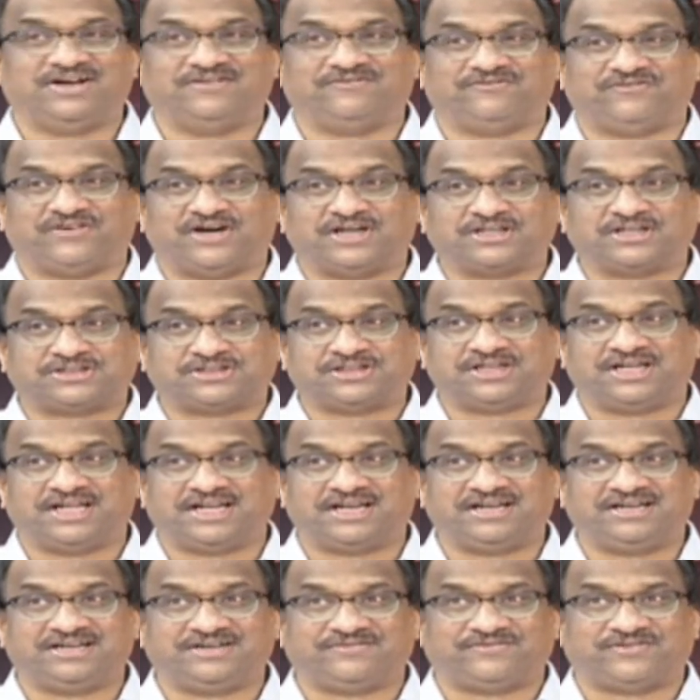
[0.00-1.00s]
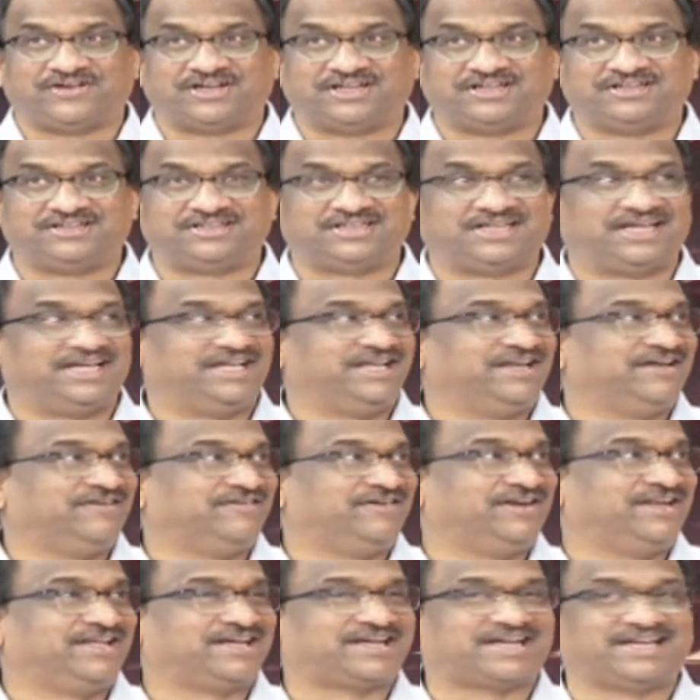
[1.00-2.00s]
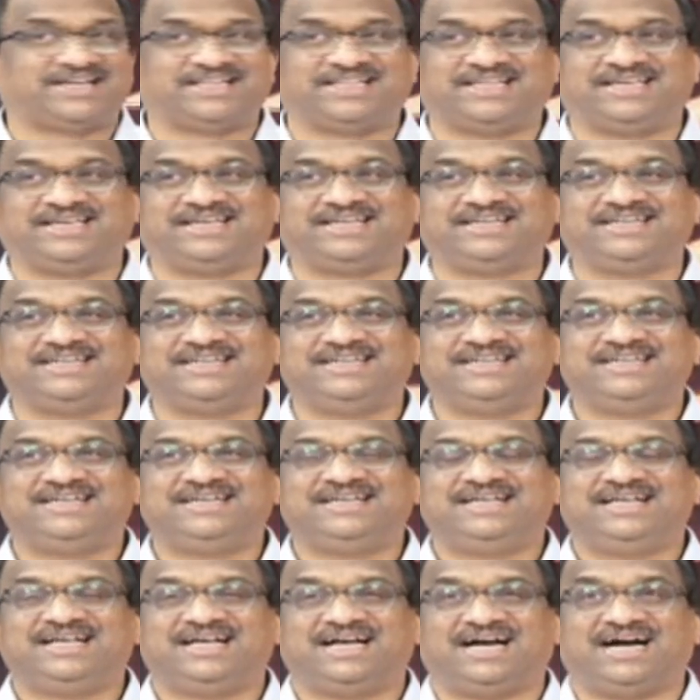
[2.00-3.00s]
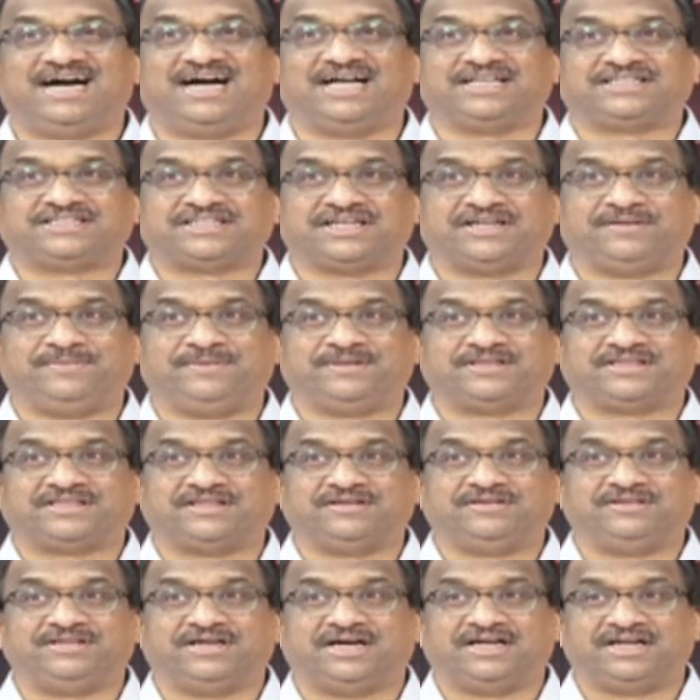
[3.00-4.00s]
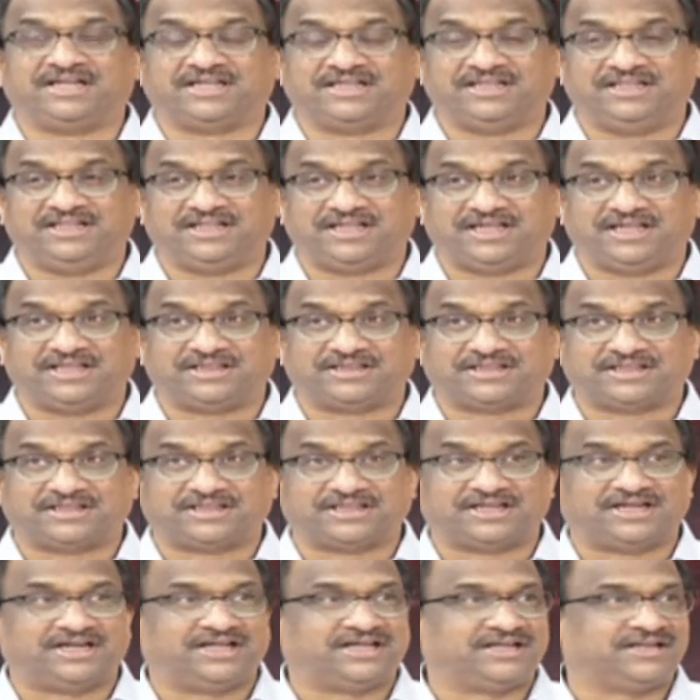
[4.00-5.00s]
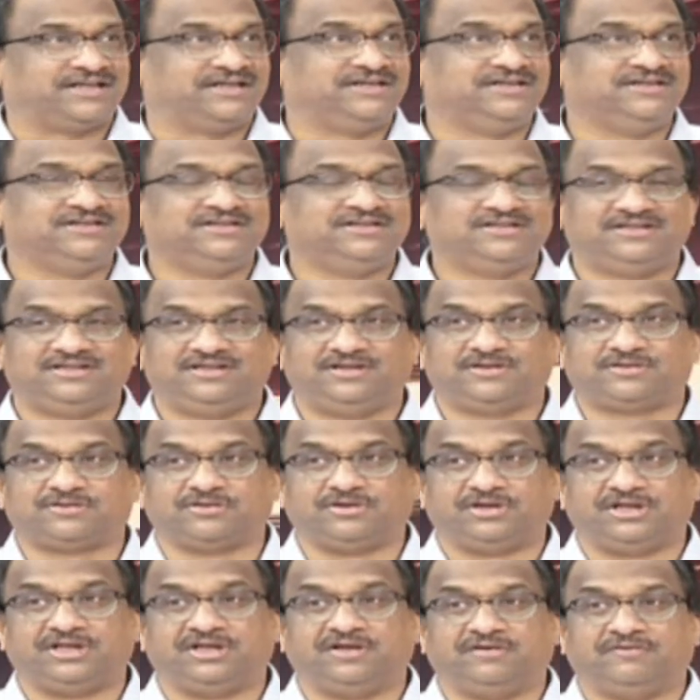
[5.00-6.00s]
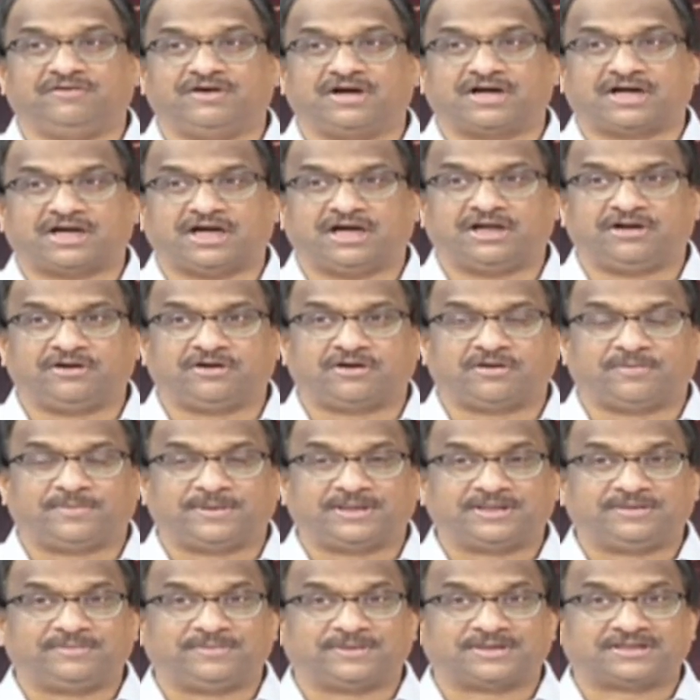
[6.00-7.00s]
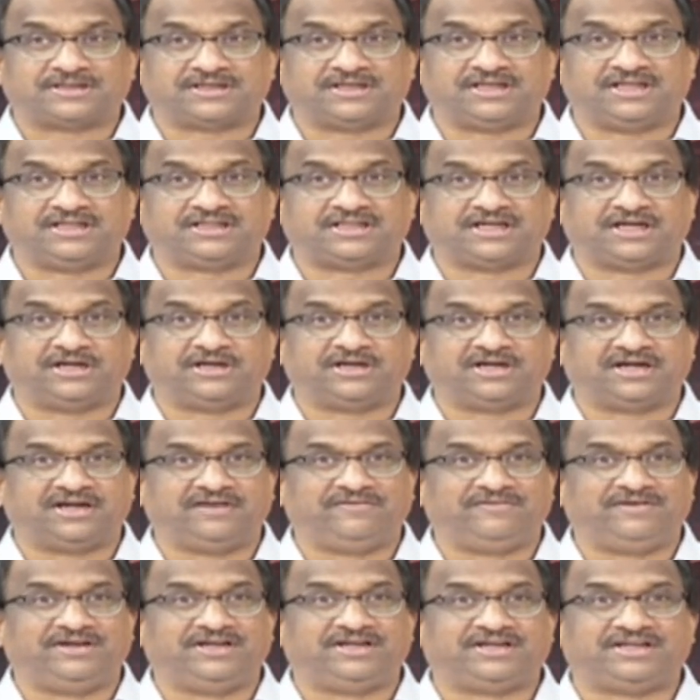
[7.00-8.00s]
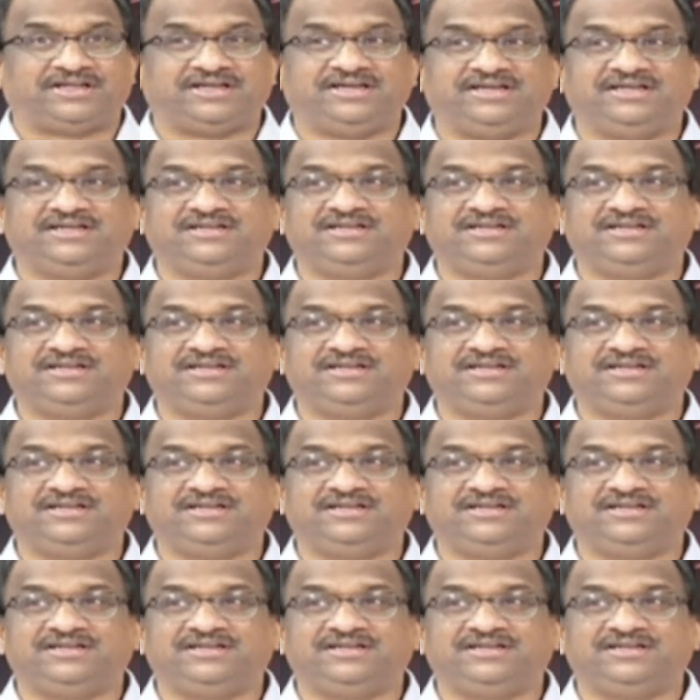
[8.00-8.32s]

ఫార్చునర్లు ఉంటాయి ఇన్నోవాలు ఎక్కడిది ఆశ్చర్యం ఎత్తుంది దానికి దీనికి ఎంత తేడా అని సో ఇన్నోవా కారు ఒక ప్రతిపక్ష నేత అడగడం ఏంటి